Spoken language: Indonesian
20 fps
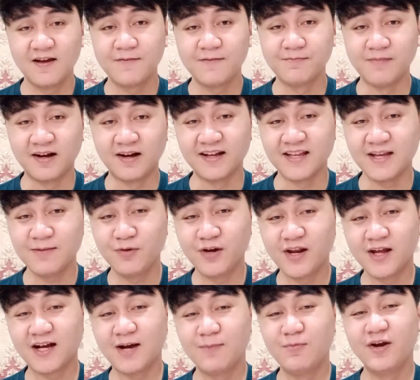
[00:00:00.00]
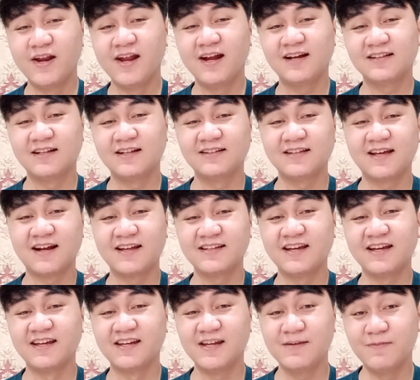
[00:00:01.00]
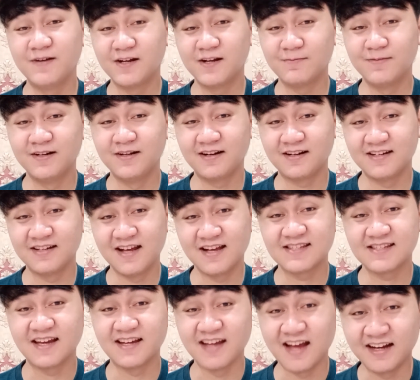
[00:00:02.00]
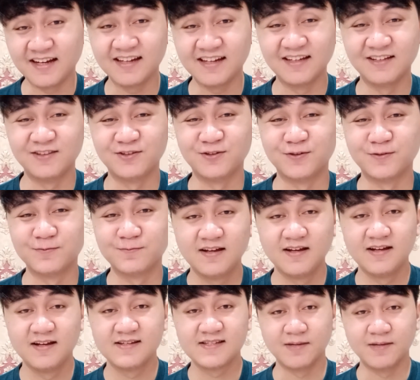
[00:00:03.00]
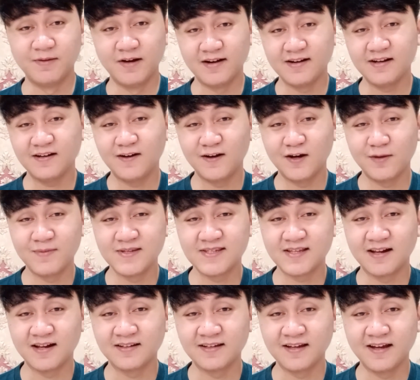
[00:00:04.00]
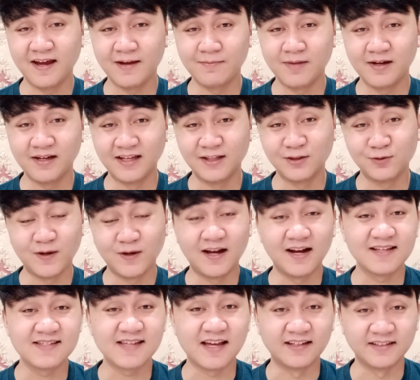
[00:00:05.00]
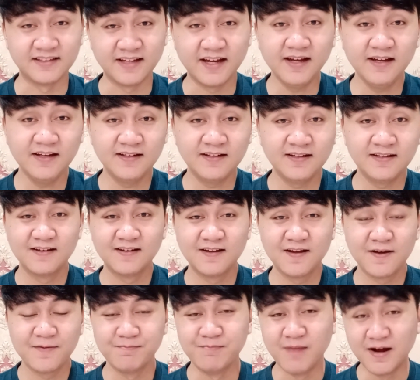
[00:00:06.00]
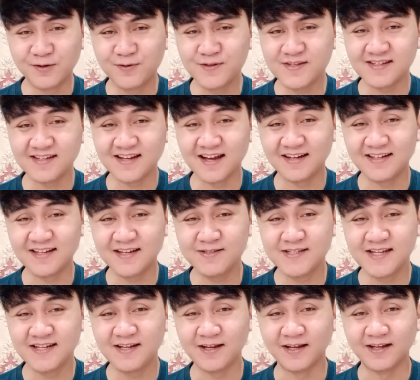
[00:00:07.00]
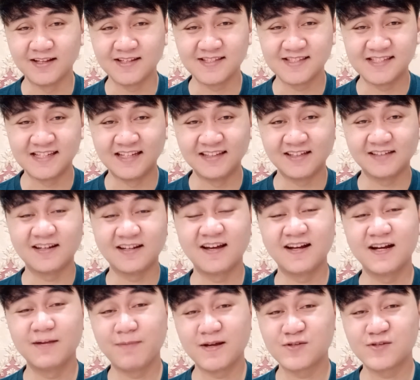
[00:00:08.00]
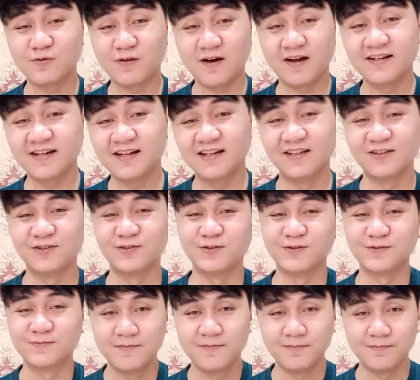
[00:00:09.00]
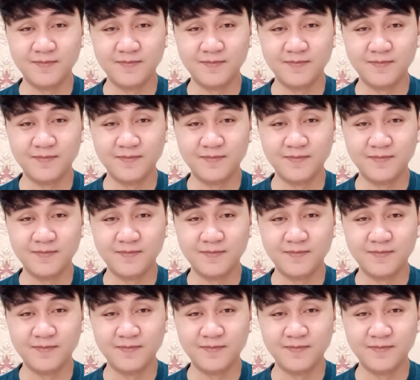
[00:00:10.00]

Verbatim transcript: Makanya boneka-boneka tentaranya ini bener-bener dia sayangin gitu. Sebenarnya kalau misalnya emang itu alasannya, bagus sih ya dia jadi cinta terhadap pasukannya gitu.